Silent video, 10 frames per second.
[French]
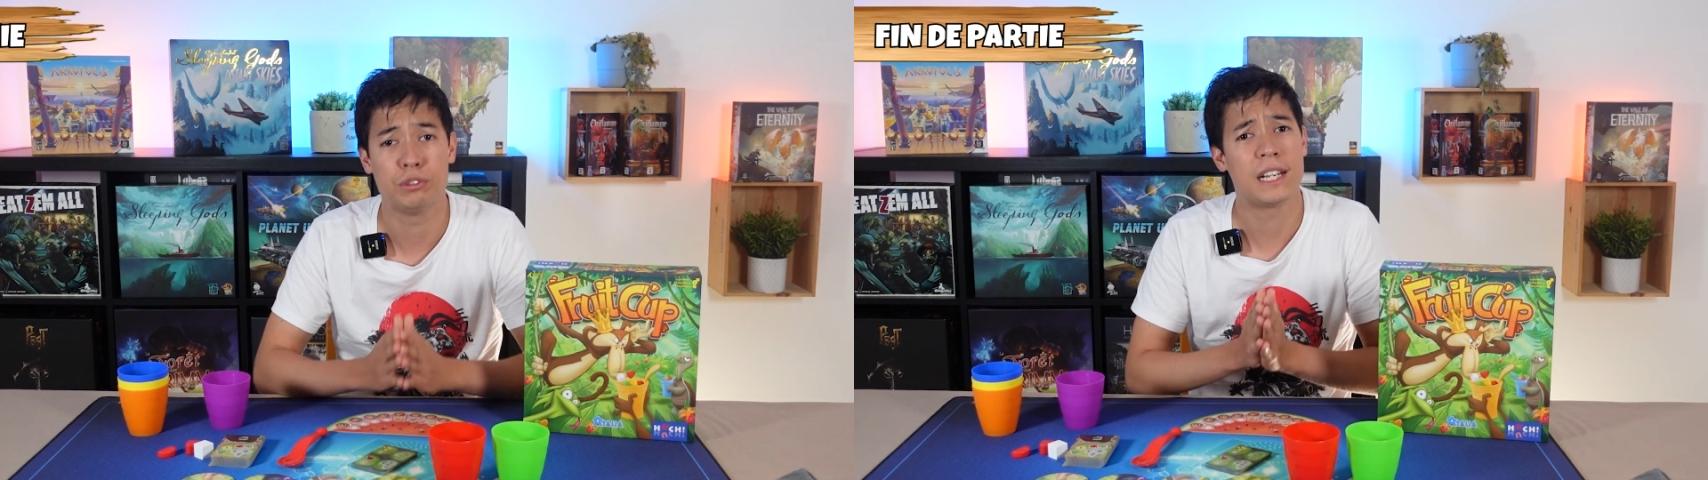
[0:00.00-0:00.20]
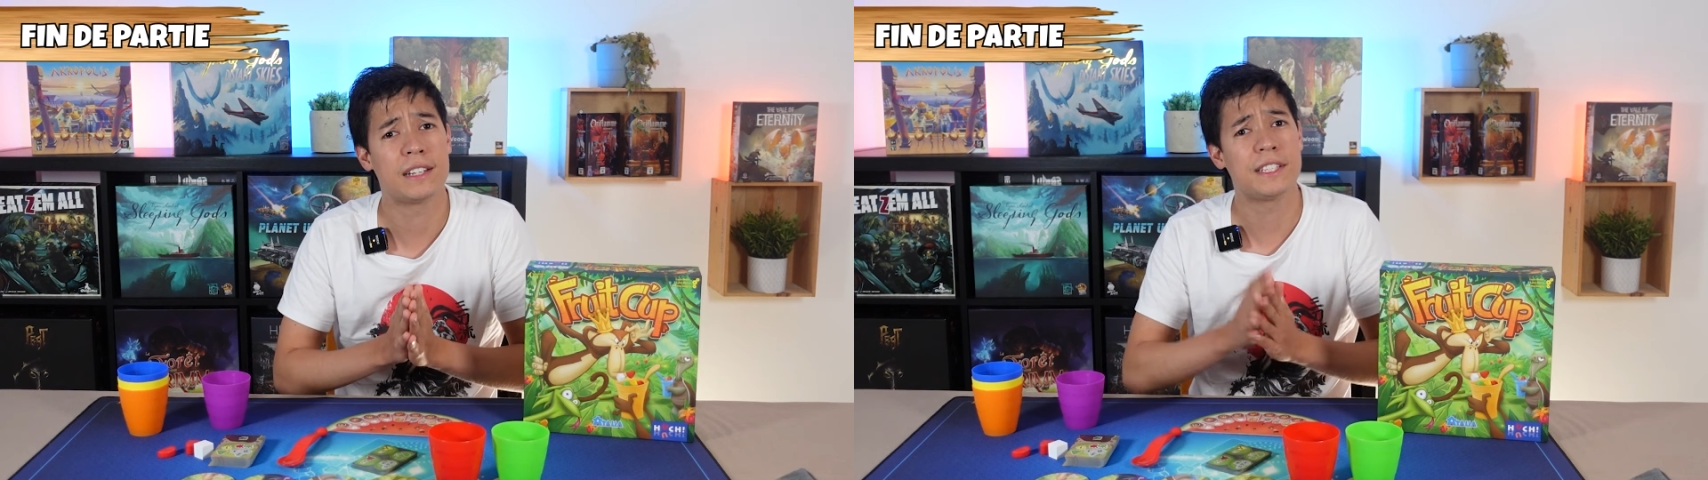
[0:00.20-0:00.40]

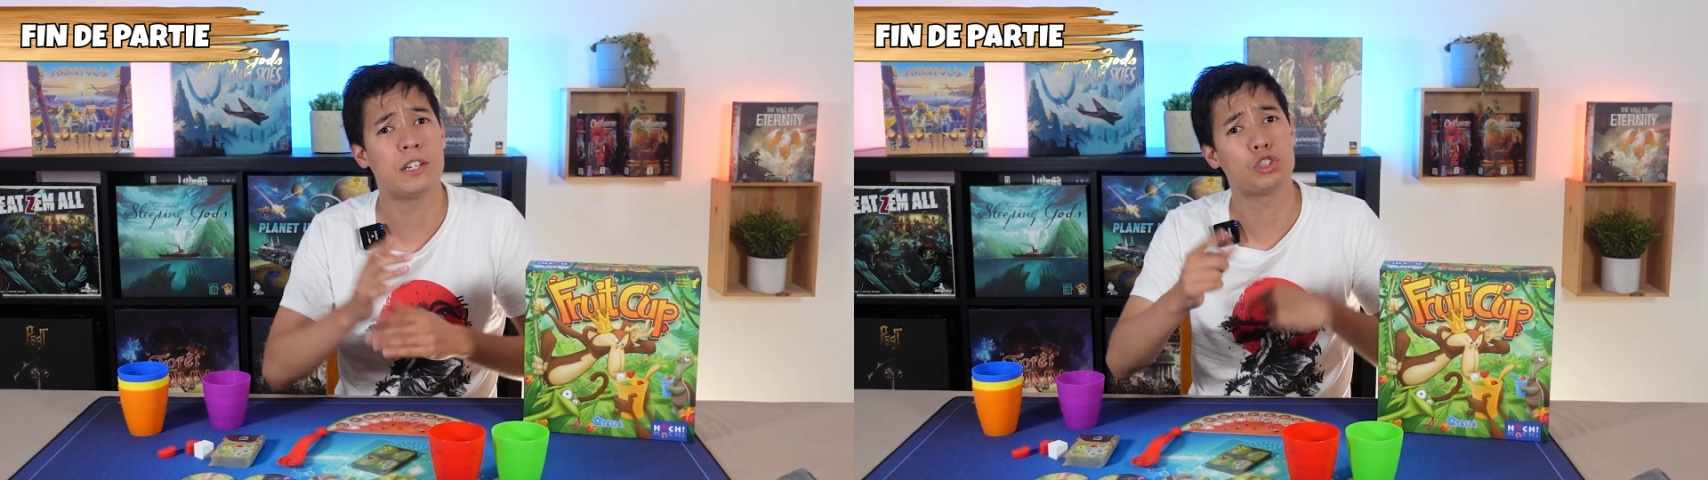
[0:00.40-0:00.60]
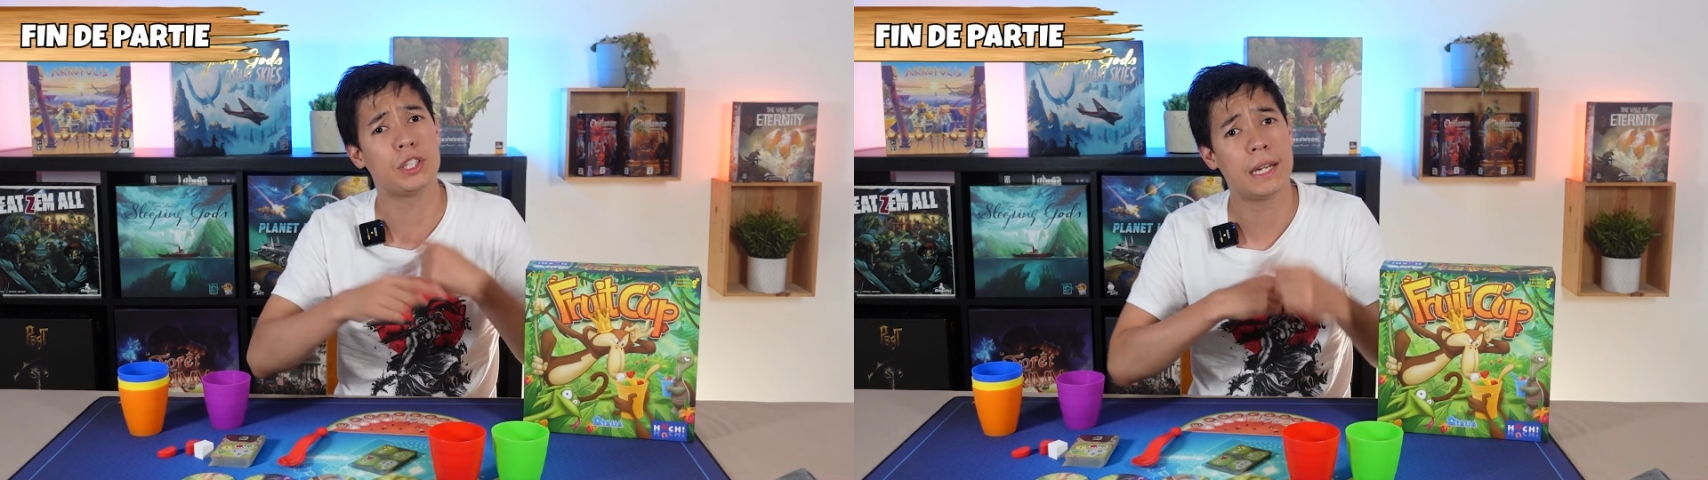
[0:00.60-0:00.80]
vous allez
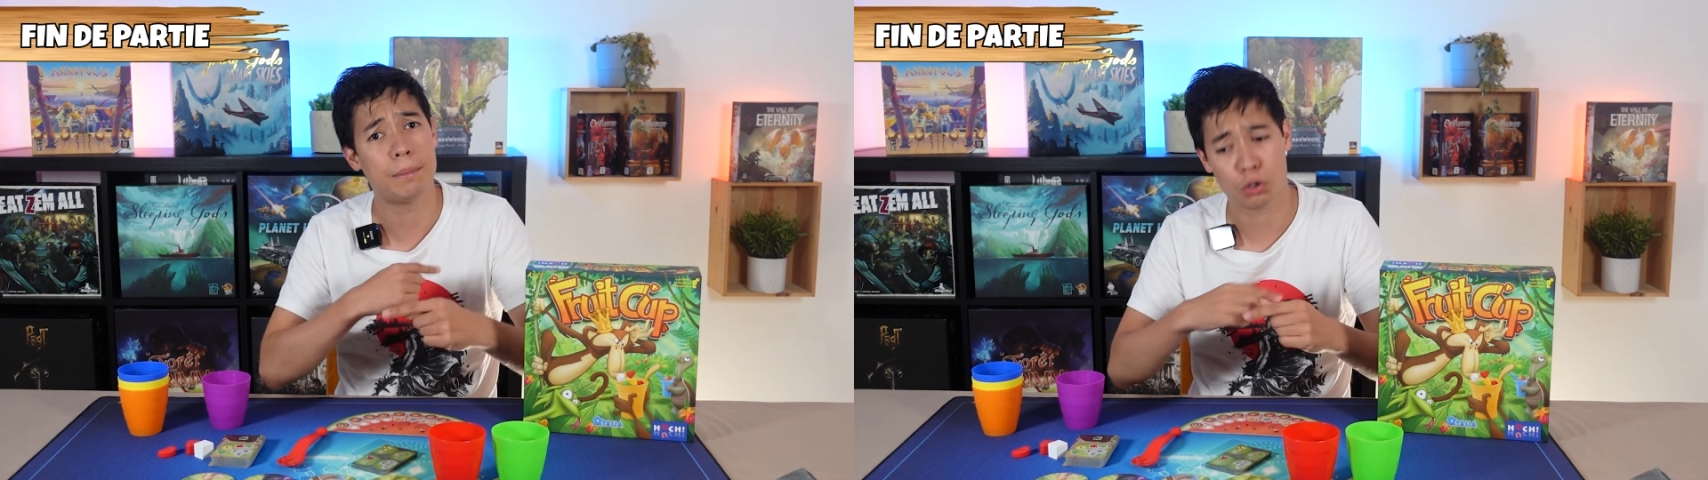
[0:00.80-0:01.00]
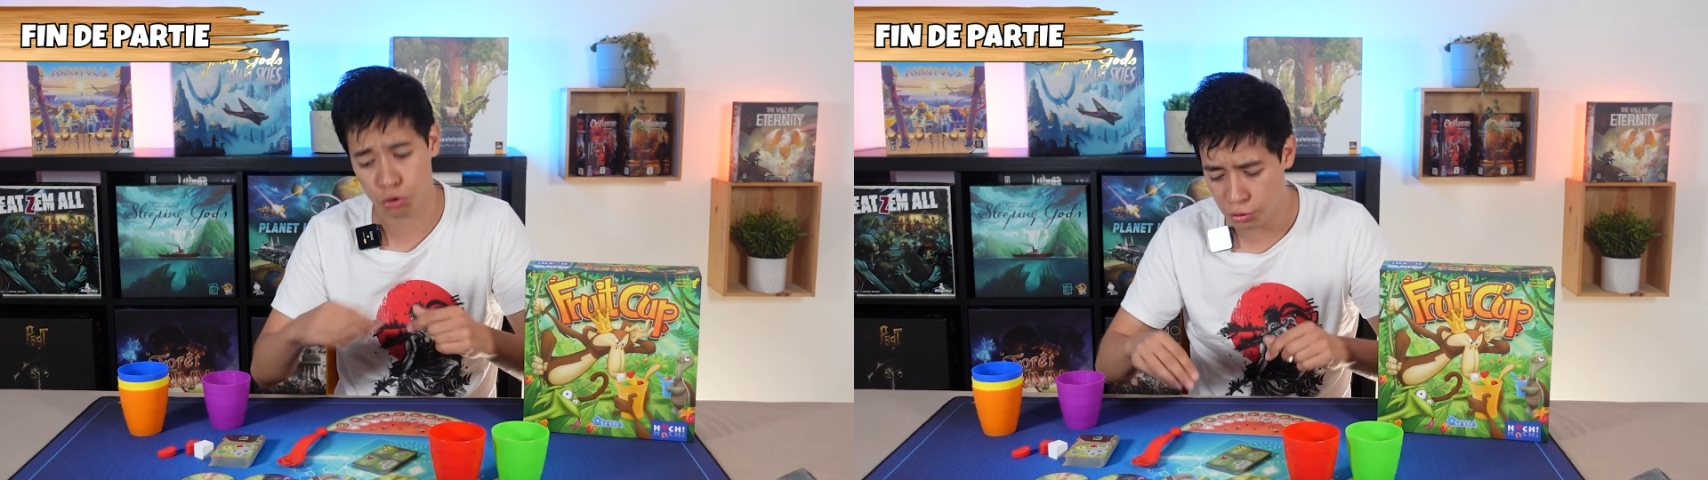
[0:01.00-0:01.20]
ainsi
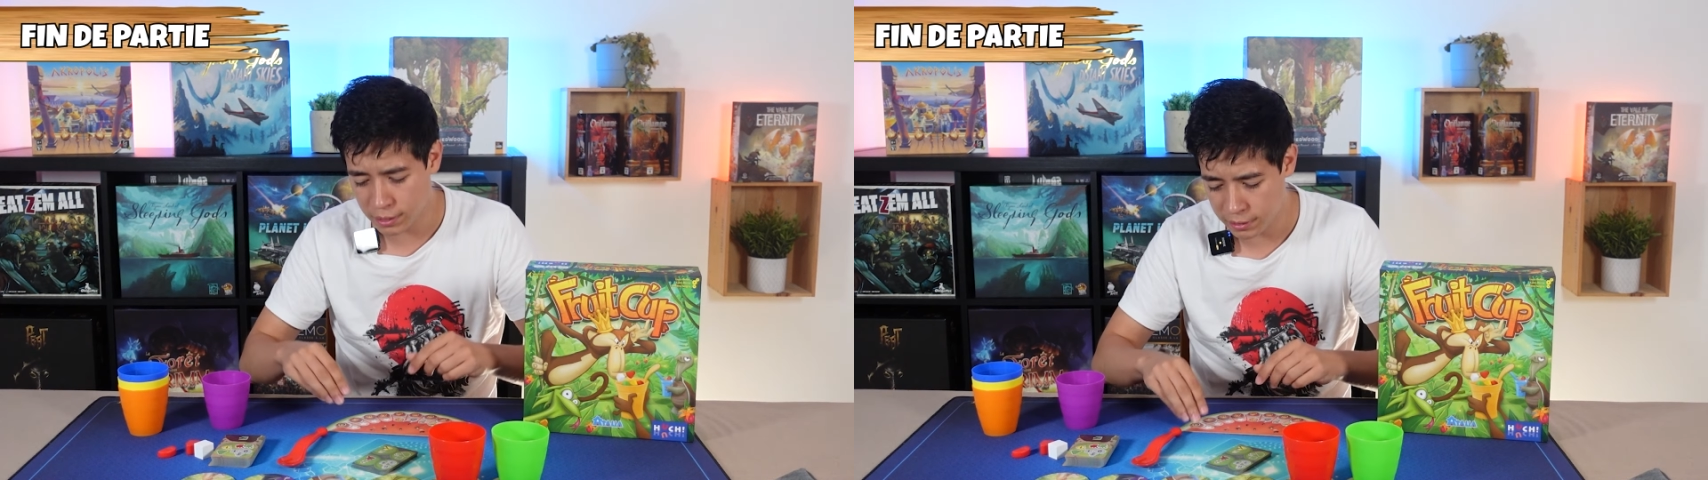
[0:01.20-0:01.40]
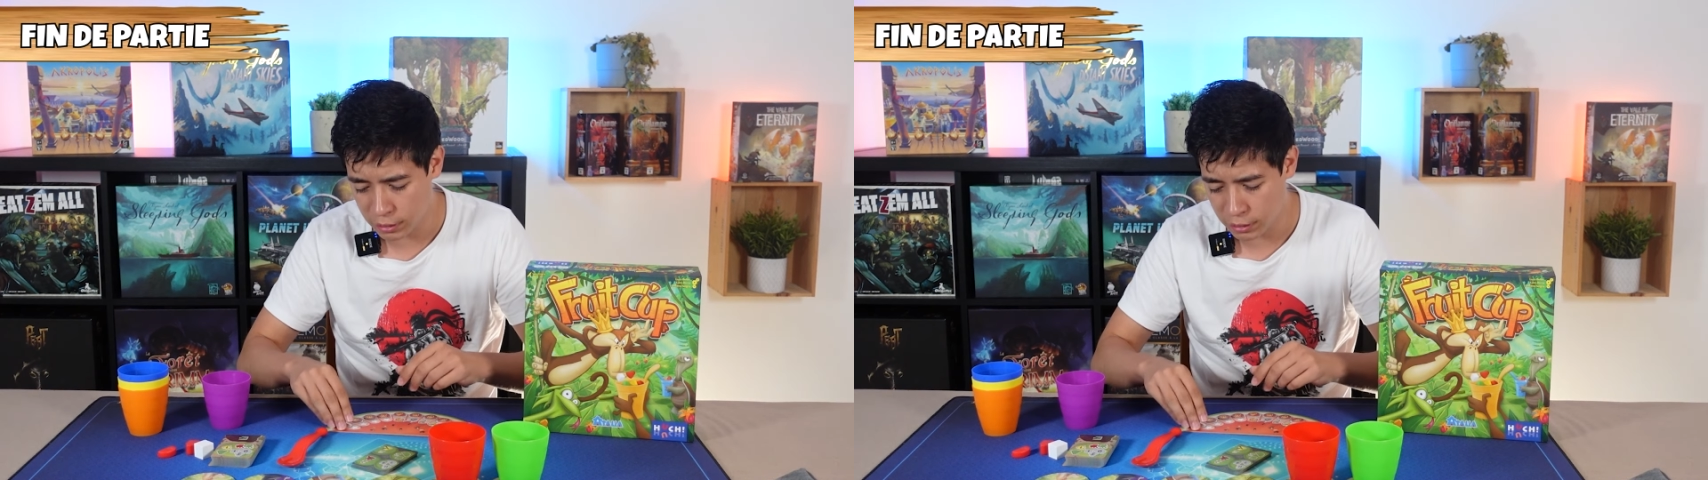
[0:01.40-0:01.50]
enchaîner jusqu'à